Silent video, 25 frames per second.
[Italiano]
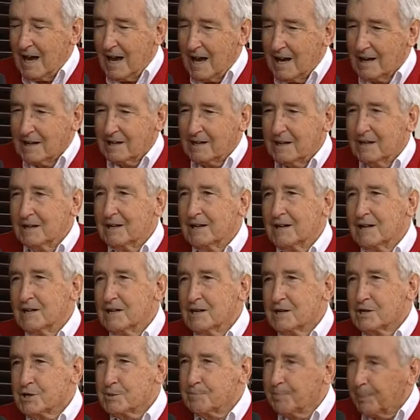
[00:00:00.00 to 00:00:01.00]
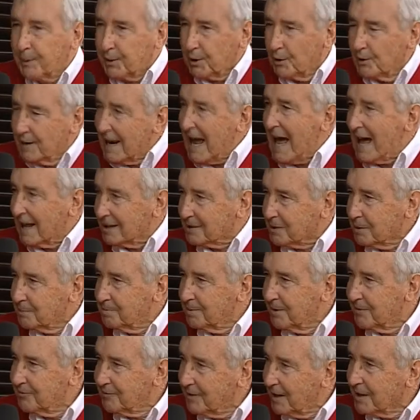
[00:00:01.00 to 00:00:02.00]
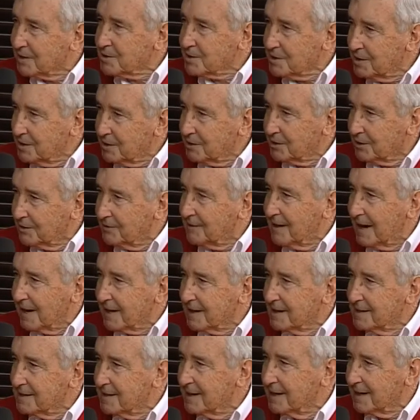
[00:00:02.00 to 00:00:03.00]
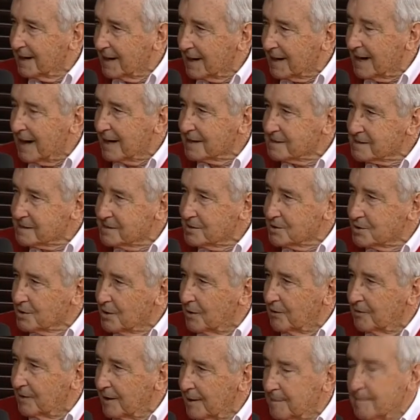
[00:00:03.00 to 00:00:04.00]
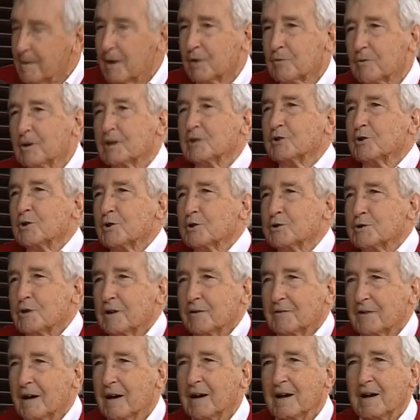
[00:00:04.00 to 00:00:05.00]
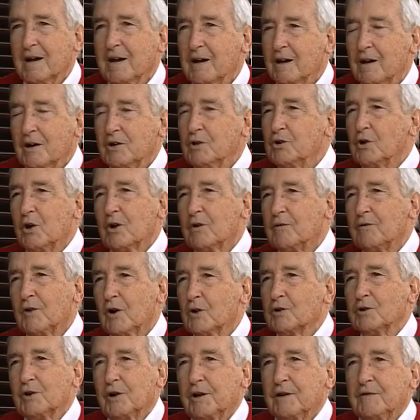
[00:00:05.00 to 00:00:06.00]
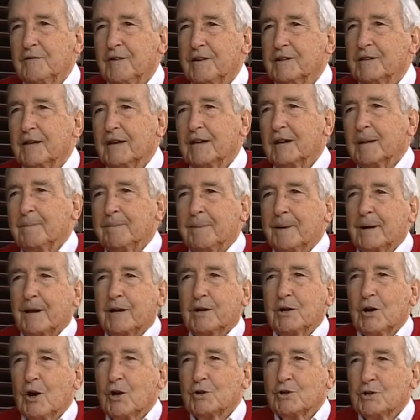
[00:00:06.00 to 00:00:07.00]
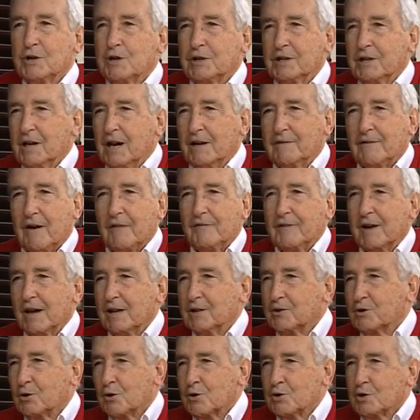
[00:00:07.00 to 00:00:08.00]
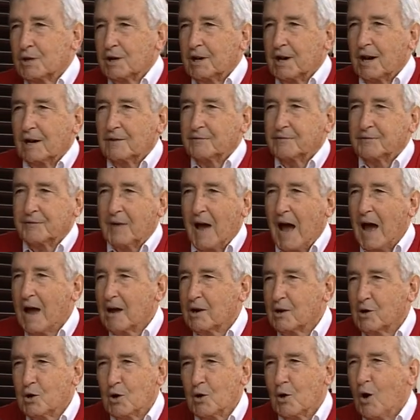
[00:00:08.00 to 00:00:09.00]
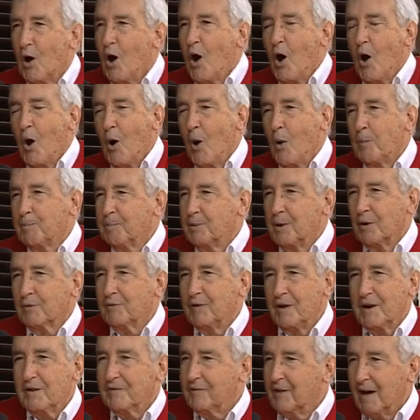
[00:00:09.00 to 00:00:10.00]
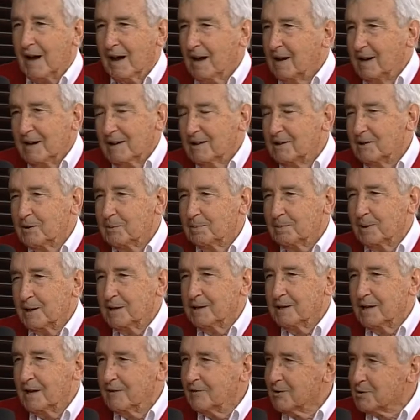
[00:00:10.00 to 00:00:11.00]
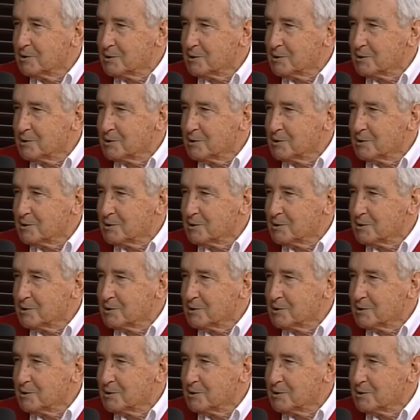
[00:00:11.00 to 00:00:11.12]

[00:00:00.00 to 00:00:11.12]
anche spronato per farci trovare dei ragazzi giovani, ma quando diceva io lo voglio rivedere perché oggi tirava vento, c'era il fango o pioveva, lo prendevo